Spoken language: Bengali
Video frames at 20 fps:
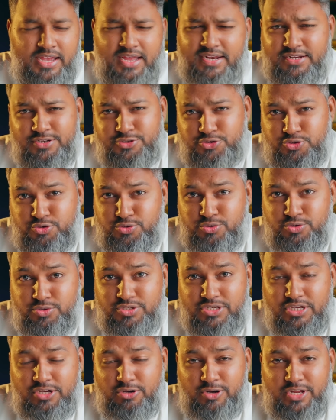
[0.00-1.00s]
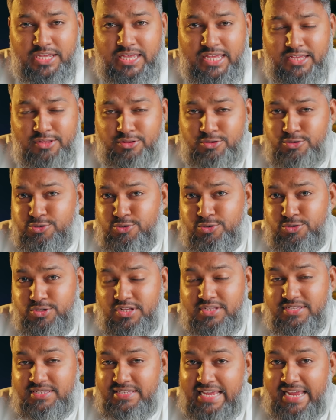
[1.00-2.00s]
হ্যান্ড ইটস ট্রু যে অনেকে কিন্তু
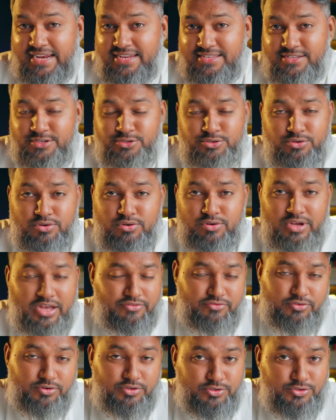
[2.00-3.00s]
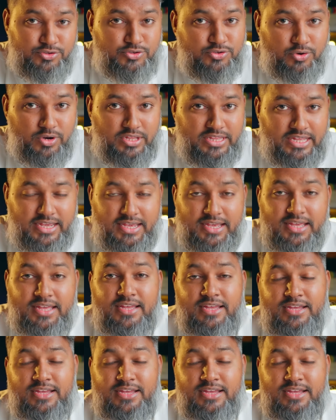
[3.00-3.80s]
সোশ্যাল স্ট্যাটাসের জন্য আইফোন ইউজ করে থাকে